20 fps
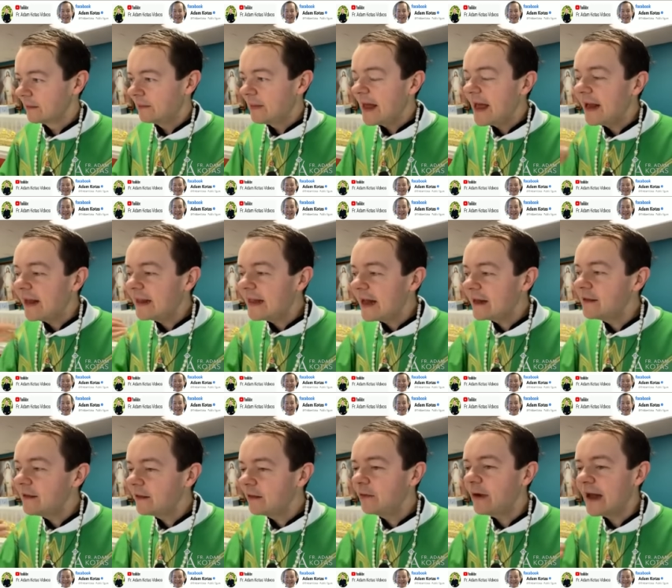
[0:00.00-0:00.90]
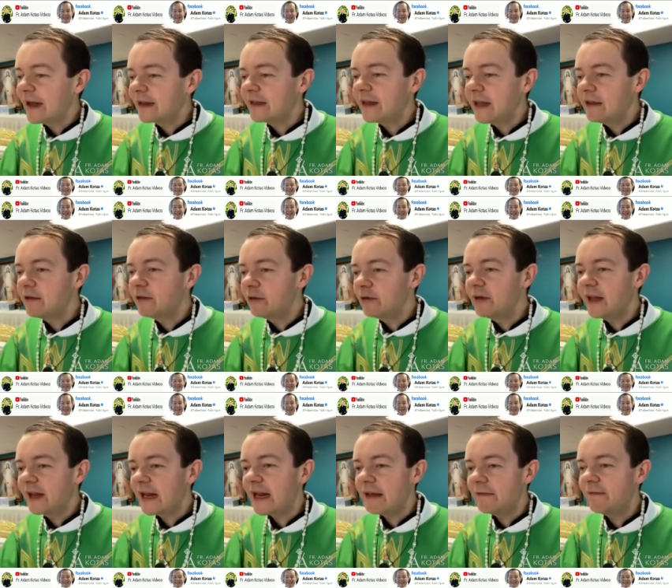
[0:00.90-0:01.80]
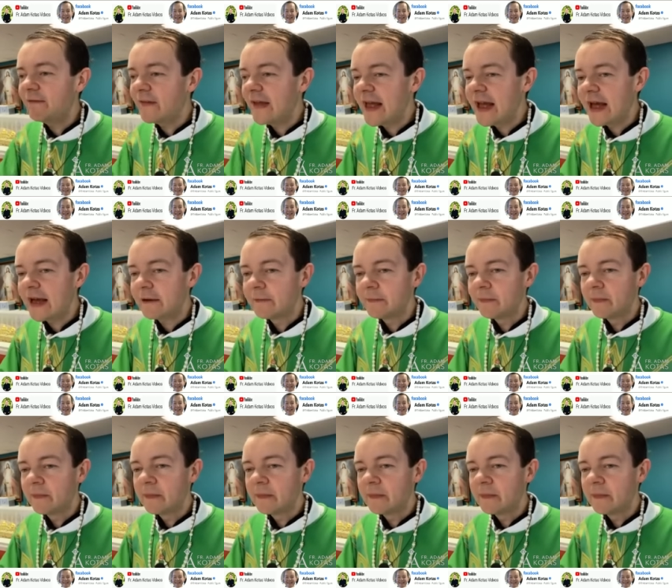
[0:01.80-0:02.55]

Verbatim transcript: Pierdan su actitud re fea.